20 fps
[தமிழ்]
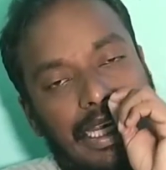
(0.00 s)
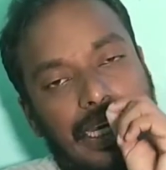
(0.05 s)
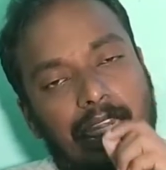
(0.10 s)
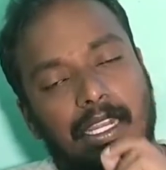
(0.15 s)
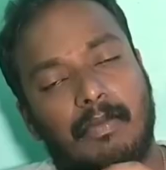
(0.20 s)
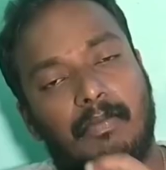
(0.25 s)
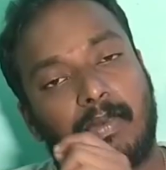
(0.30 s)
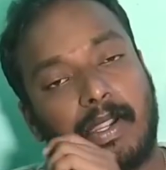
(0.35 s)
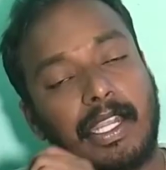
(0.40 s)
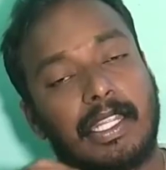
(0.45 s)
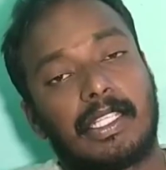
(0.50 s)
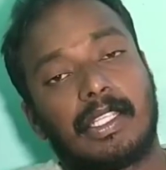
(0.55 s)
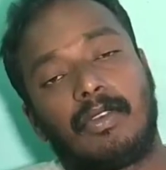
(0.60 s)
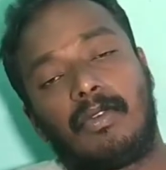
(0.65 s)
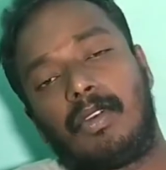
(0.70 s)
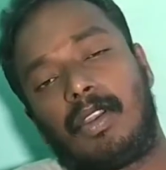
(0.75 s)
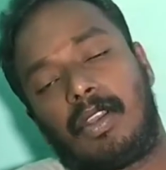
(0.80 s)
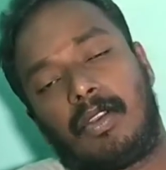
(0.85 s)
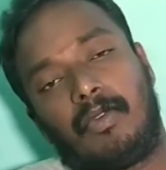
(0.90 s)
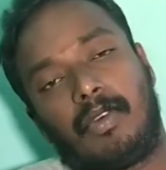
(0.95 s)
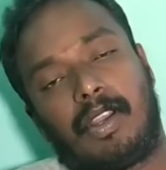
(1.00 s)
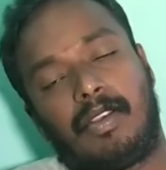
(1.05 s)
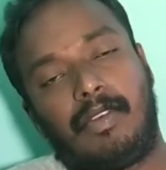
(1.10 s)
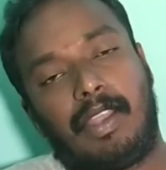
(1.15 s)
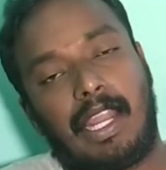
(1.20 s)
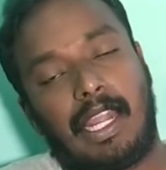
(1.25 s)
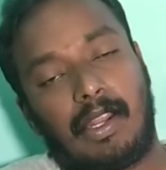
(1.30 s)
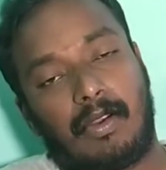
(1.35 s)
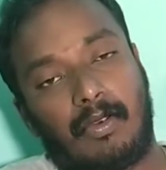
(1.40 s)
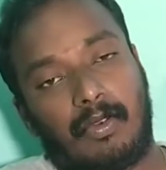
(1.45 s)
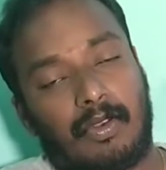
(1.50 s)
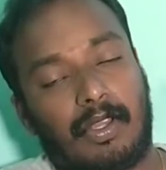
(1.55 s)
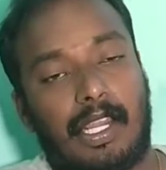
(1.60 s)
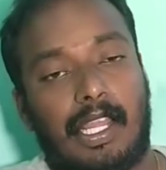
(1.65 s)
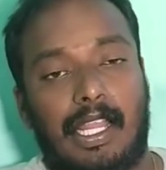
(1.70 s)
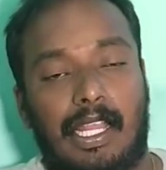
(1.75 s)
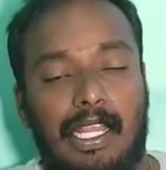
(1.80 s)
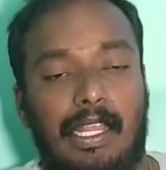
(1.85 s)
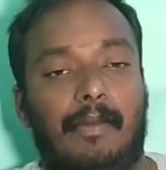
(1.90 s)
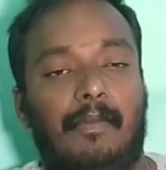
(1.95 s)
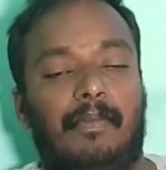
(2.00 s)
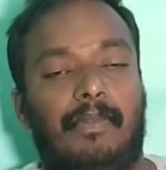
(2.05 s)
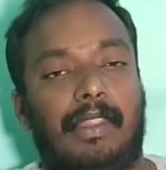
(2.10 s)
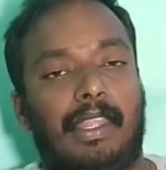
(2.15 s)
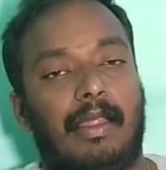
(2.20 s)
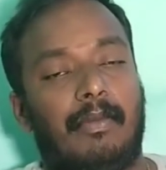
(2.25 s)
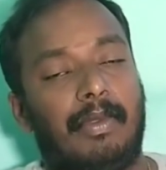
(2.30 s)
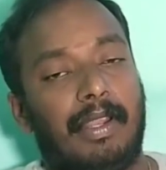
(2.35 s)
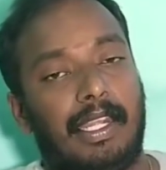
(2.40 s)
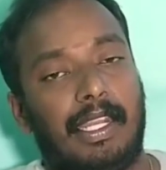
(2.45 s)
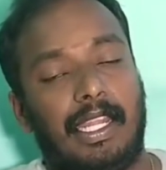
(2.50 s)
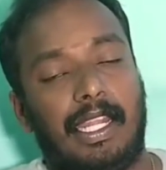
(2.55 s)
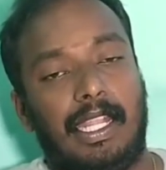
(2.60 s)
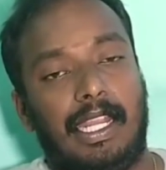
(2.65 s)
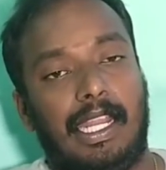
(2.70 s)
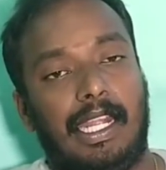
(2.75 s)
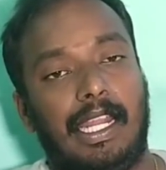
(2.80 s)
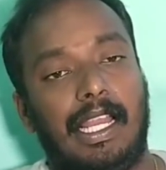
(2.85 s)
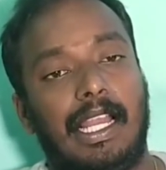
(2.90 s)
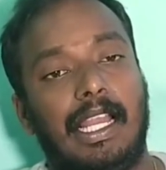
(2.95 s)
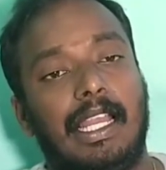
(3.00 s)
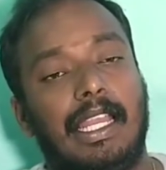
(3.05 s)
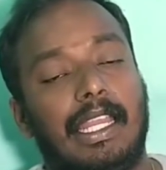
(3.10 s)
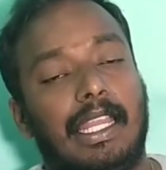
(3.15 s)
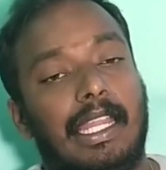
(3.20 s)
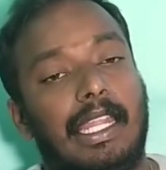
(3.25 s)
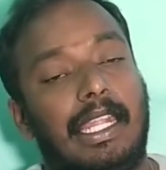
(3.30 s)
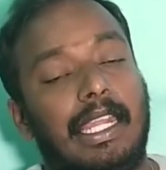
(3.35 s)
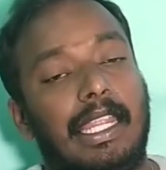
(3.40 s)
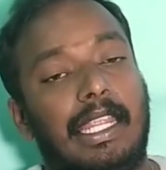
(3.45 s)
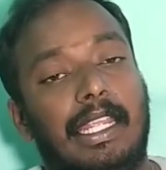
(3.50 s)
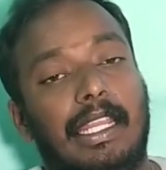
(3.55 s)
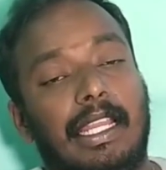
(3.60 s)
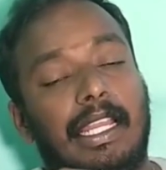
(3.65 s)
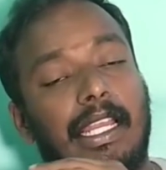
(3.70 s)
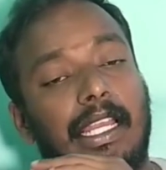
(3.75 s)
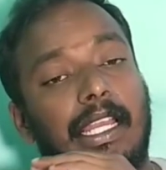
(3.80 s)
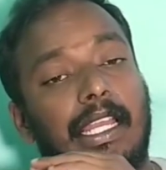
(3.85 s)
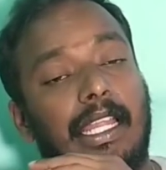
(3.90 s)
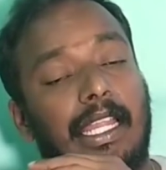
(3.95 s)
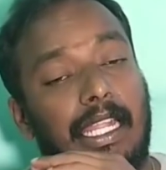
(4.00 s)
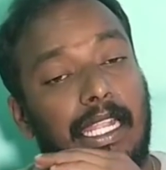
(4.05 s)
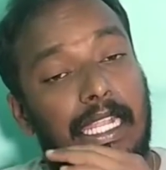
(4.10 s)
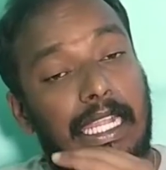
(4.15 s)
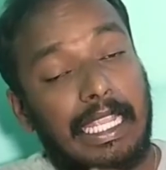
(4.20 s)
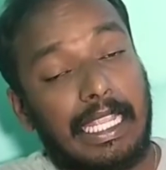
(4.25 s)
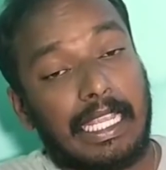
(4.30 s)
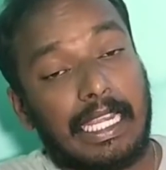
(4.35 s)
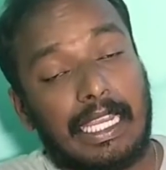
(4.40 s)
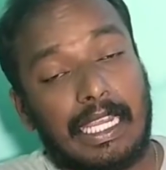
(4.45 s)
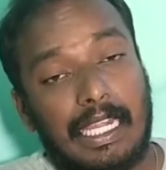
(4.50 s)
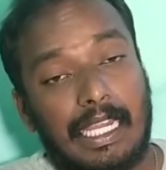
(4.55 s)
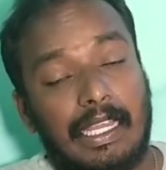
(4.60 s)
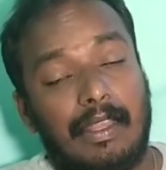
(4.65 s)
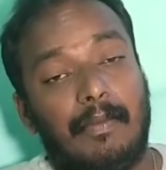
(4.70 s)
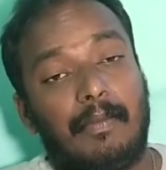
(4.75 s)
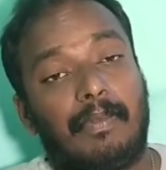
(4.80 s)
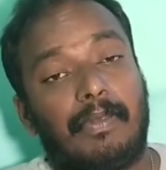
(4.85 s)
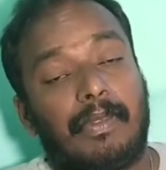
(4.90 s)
என்ன படித்தவங்களுக்கு இவங்க வேலை கொடுக்குறாங்க அப்படின்னு கேட்டிங்கன்னா நீங்கள் டிகிரியில்